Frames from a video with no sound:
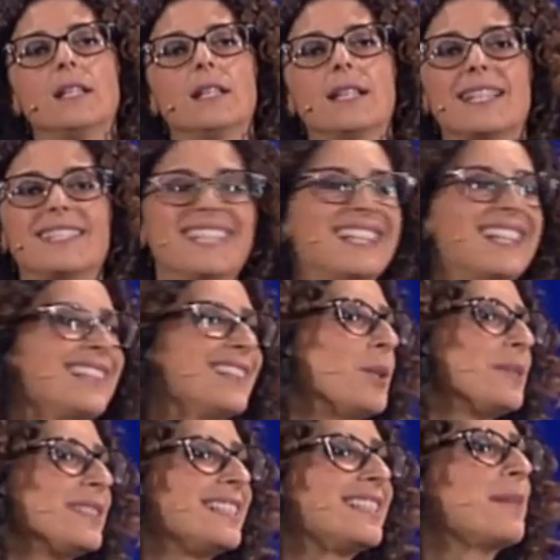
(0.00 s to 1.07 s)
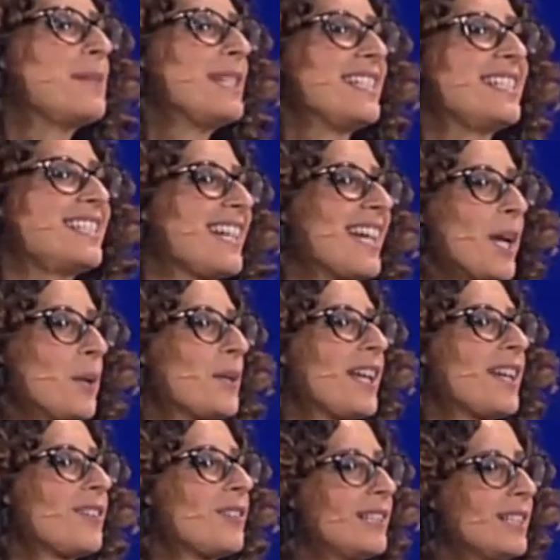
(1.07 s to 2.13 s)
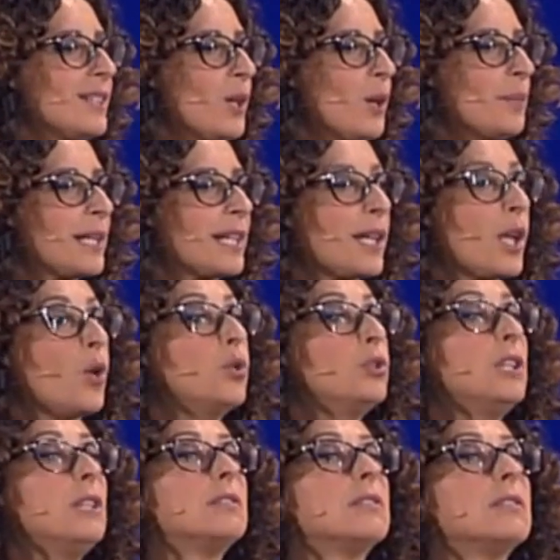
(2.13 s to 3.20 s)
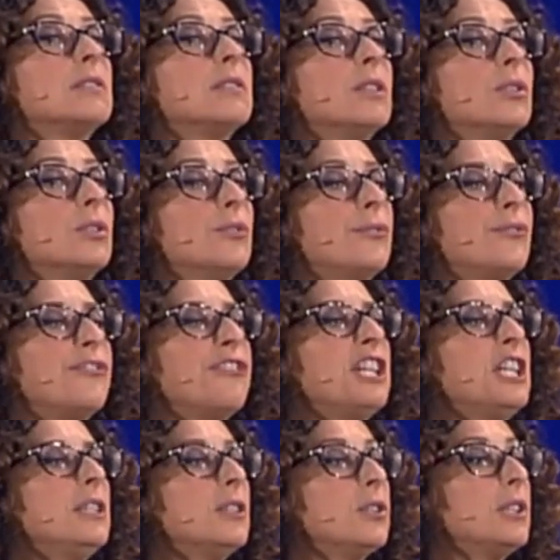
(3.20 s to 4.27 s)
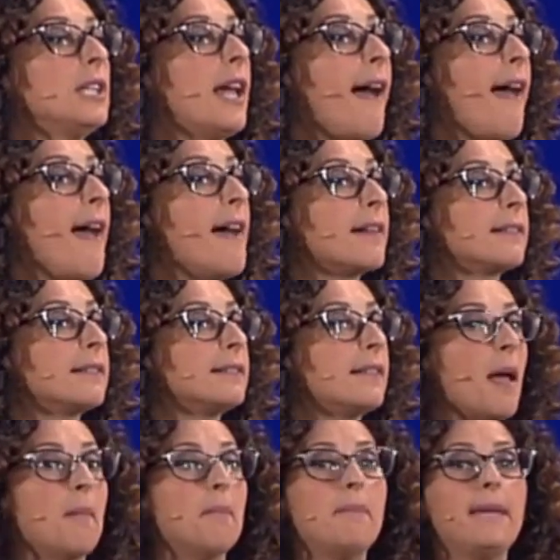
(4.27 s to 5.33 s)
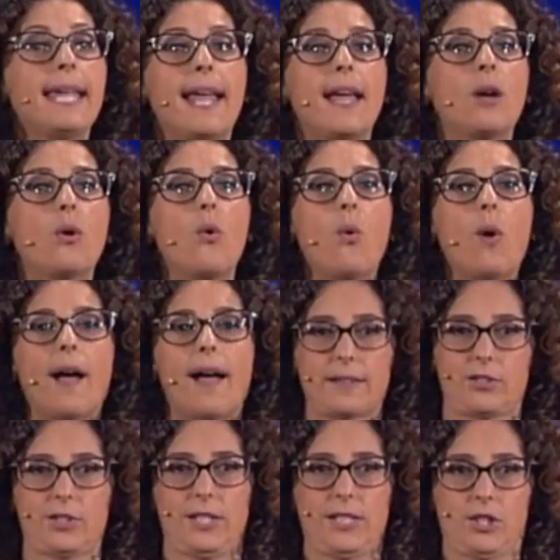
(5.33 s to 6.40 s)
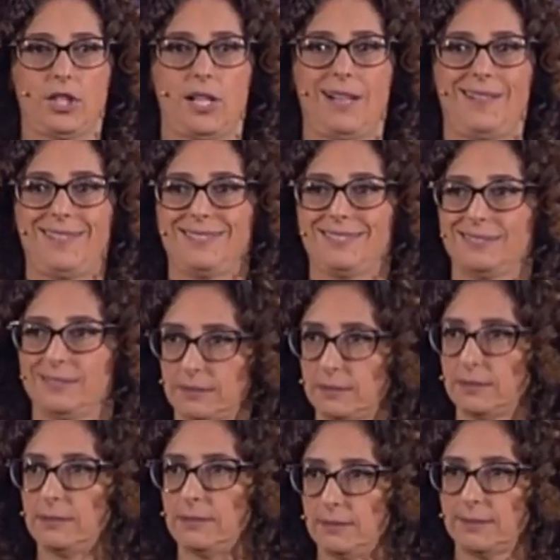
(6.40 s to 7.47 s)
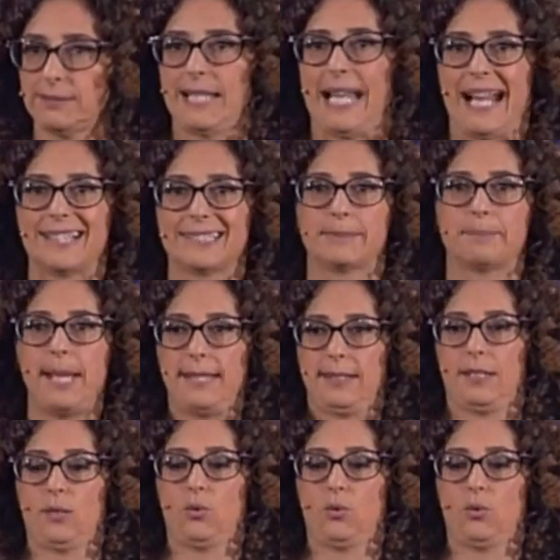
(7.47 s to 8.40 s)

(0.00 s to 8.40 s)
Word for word: che già dal nome si capisce che è un eroe, no? Perché Odisseo, figlio di Laerte, mi è qua, cioè già, aspetti